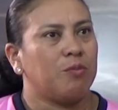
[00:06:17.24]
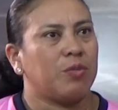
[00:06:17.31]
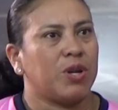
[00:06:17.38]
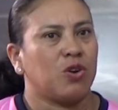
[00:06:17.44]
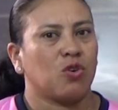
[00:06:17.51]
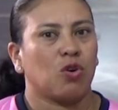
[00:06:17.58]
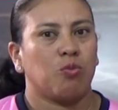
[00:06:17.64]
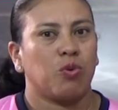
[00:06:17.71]

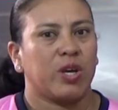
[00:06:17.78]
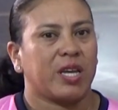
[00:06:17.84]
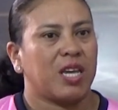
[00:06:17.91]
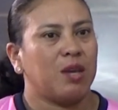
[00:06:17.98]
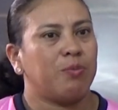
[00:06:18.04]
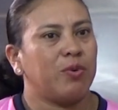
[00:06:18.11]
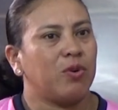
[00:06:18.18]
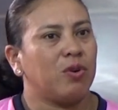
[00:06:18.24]
Pero como
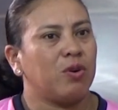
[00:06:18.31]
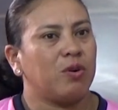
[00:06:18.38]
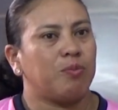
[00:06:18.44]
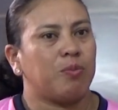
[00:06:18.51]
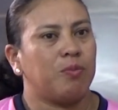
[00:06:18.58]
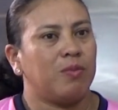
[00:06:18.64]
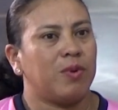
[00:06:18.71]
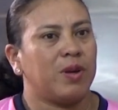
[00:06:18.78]

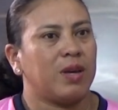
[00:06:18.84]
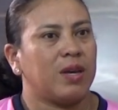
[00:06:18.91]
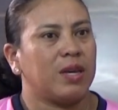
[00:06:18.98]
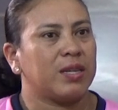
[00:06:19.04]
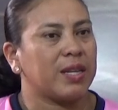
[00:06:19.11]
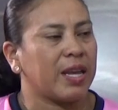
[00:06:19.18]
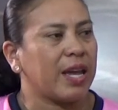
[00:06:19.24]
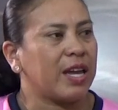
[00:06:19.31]
equipo
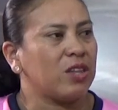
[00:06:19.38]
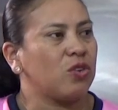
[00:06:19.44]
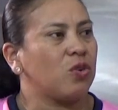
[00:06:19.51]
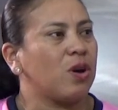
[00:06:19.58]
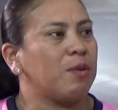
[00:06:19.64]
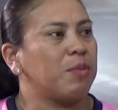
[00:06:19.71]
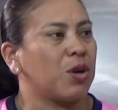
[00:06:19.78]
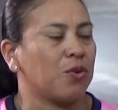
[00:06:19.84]
este
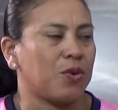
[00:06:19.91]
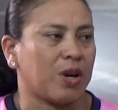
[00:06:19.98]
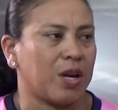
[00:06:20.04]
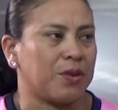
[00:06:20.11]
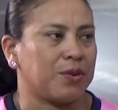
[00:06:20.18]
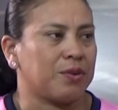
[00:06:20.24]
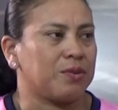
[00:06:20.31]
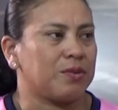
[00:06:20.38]
año ha
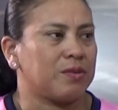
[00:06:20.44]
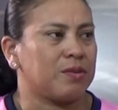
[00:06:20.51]
mejorado.